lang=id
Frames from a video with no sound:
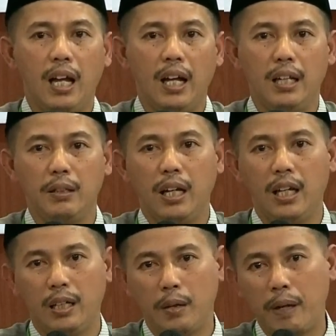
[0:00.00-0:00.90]
al,
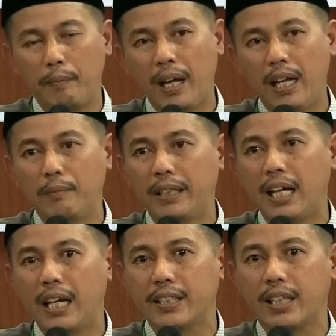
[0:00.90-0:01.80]
apa
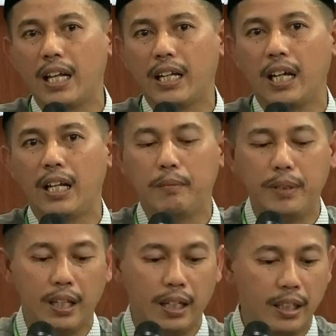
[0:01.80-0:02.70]
al-madaris ala
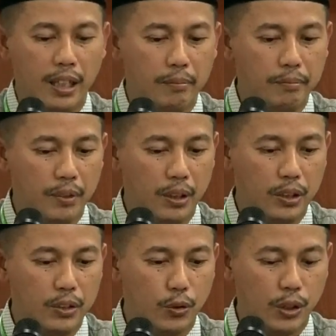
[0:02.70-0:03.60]
kalamiyah dalam uh,
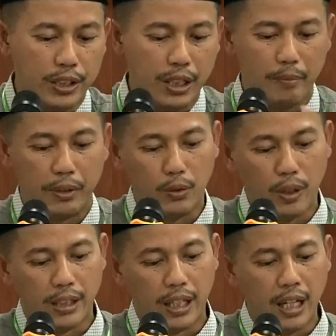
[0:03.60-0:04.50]
studi Islam itu
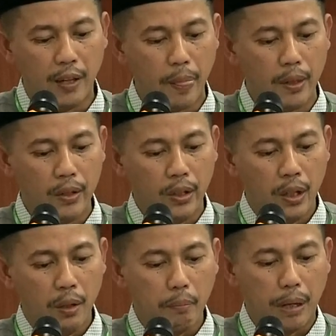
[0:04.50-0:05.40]
adalah
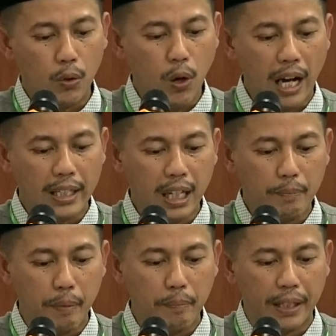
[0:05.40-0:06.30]
perlu ada
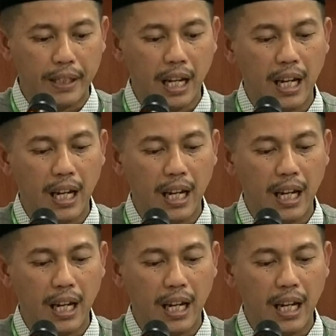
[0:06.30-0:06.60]
pembeda